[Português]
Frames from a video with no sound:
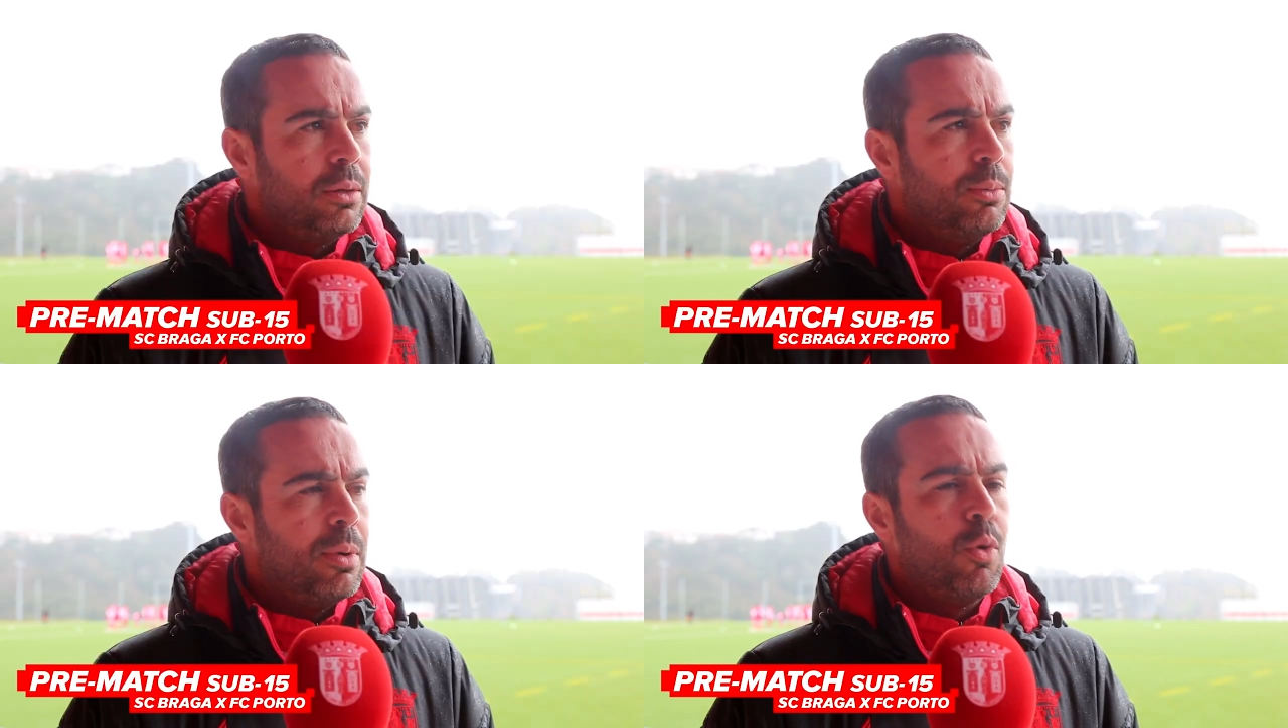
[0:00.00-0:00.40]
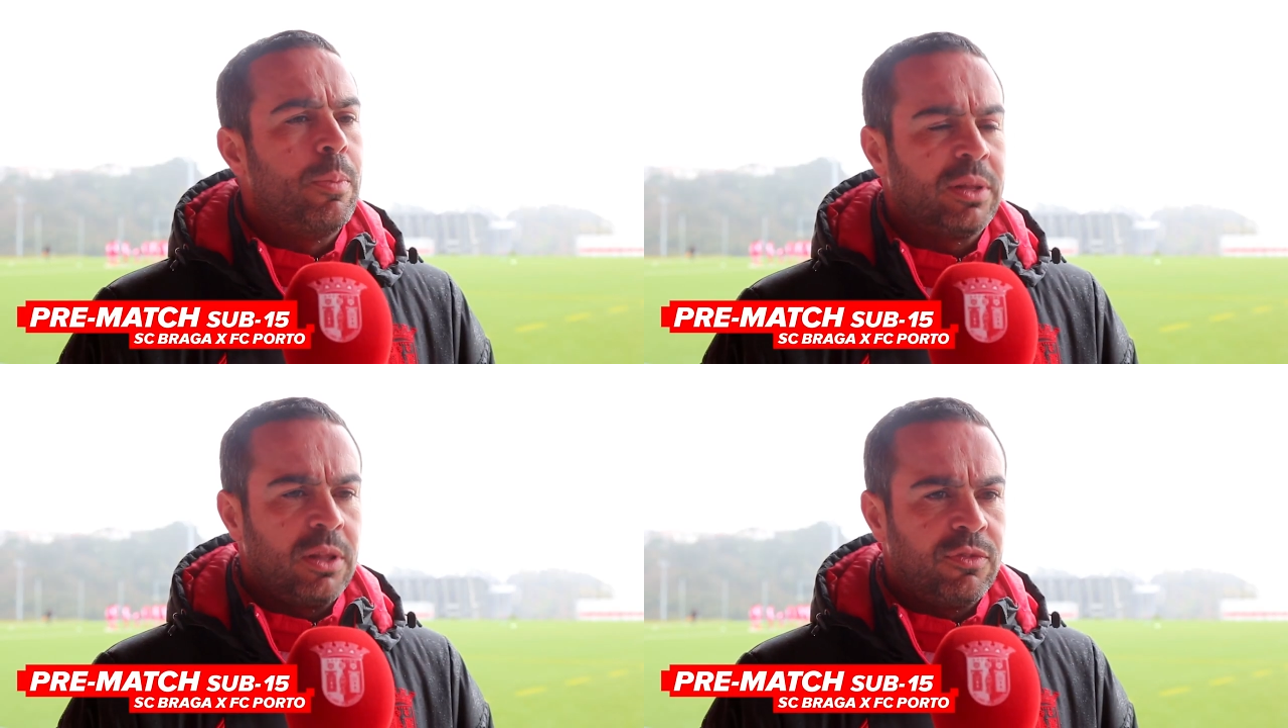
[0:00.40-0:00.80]
uma boa
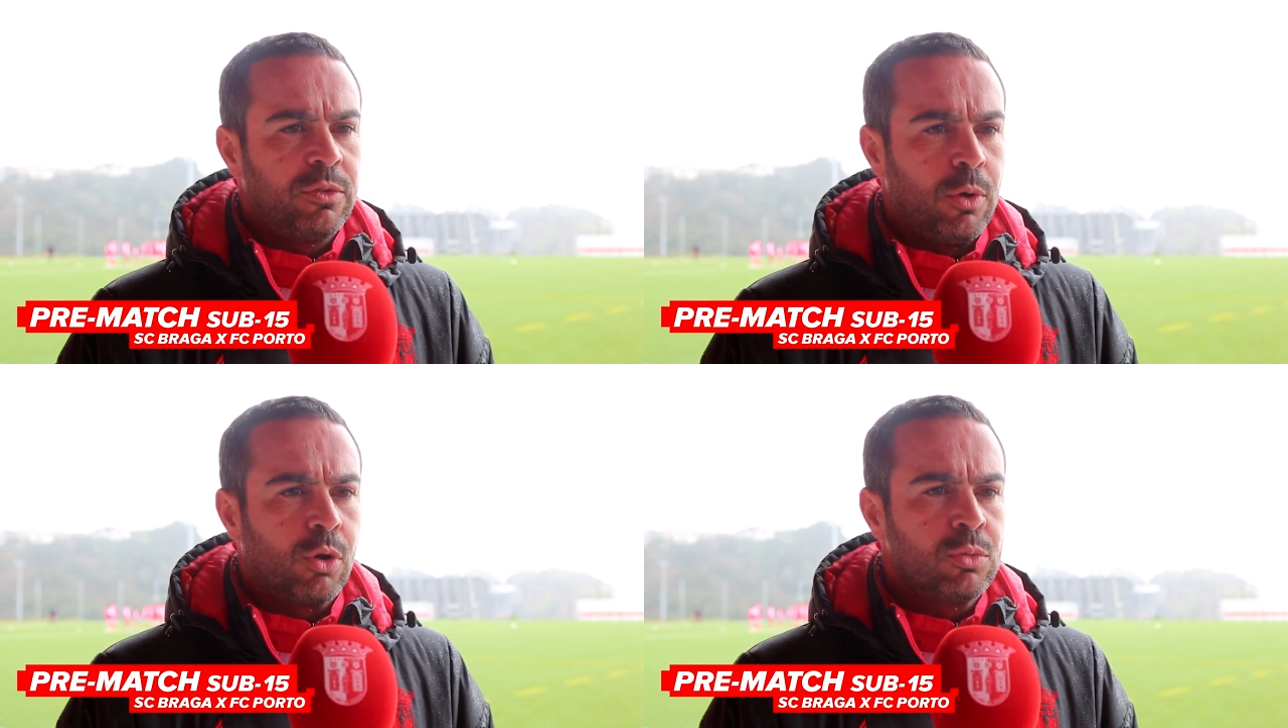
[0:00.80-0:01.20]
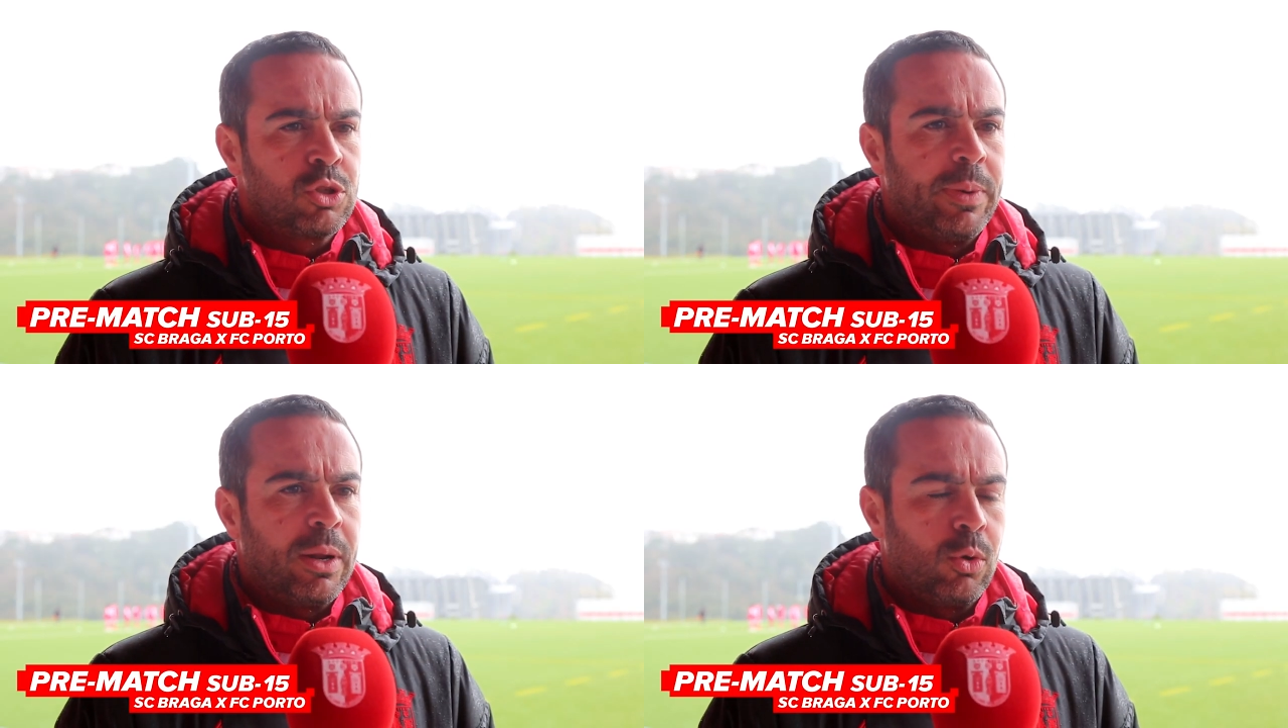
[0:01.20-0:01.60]
partida de futebol como
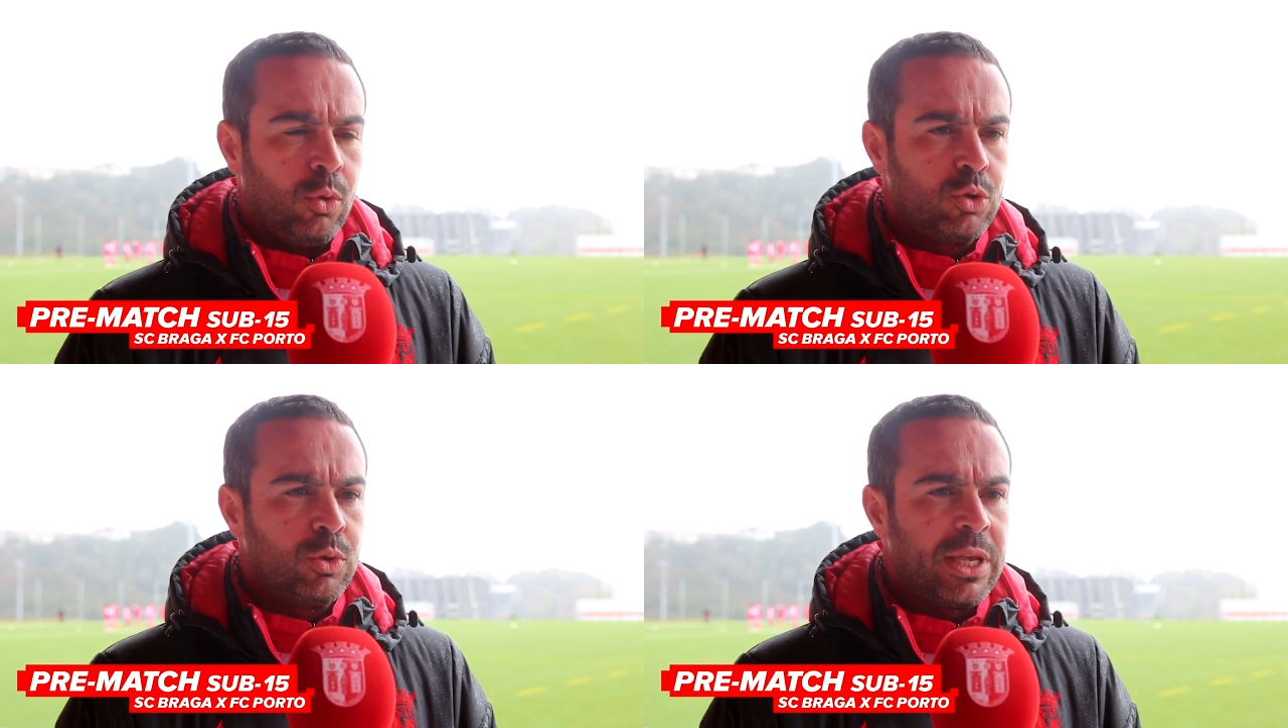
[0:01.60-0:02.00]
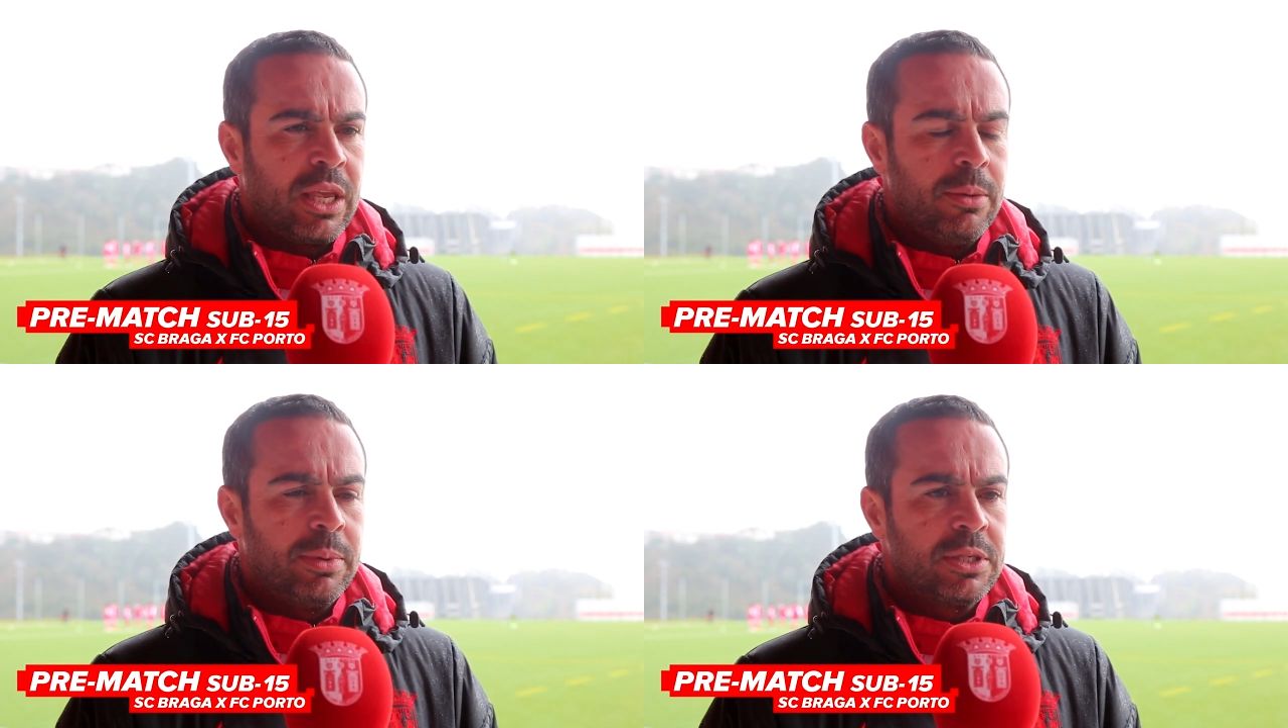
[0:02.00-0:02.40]
se espera com duas boas
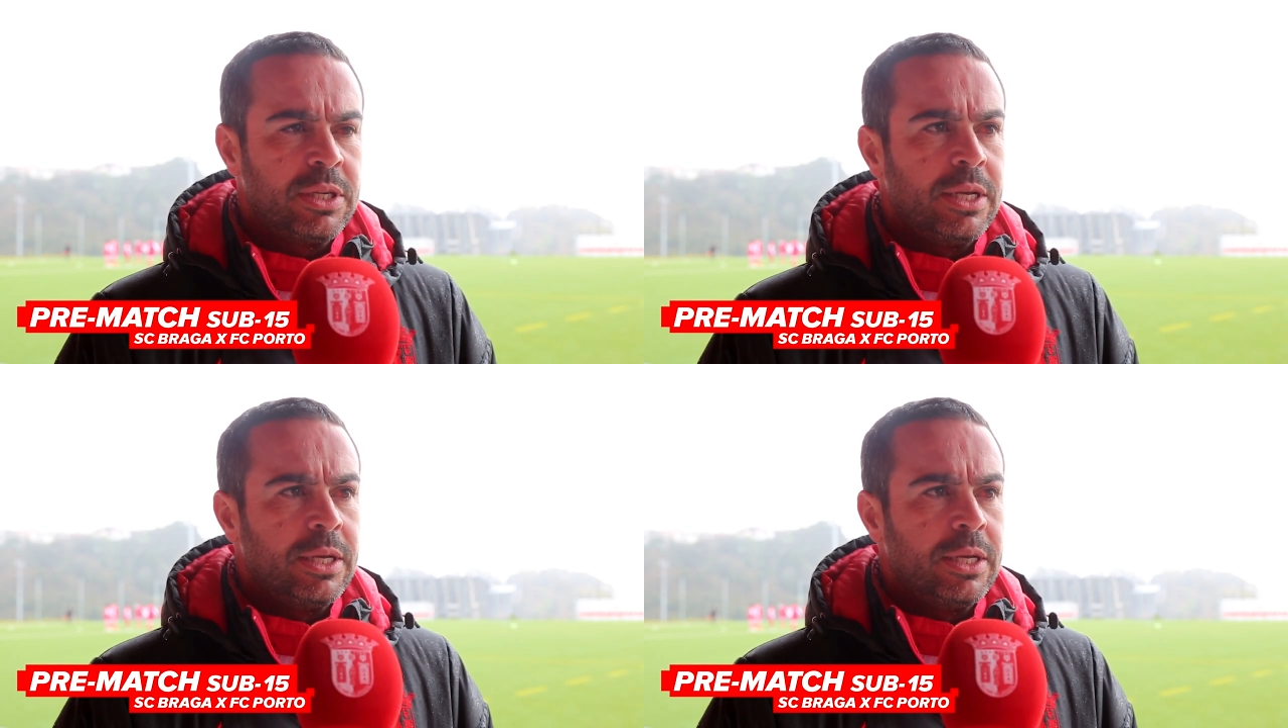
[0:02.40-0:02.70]
equipas